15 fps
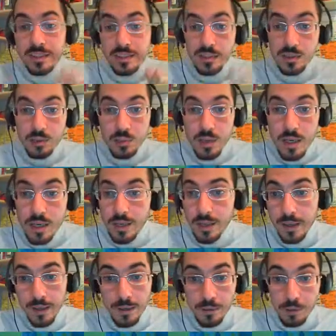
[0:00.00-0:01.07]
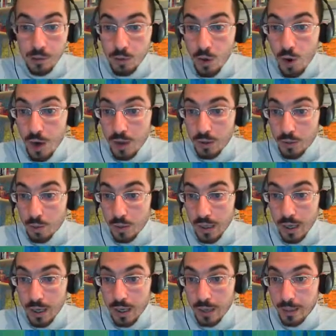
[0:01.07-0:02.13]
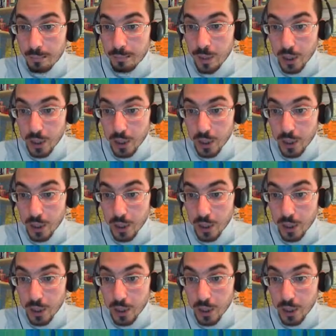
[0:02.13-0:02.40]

Tentacruel, che io non ho ancora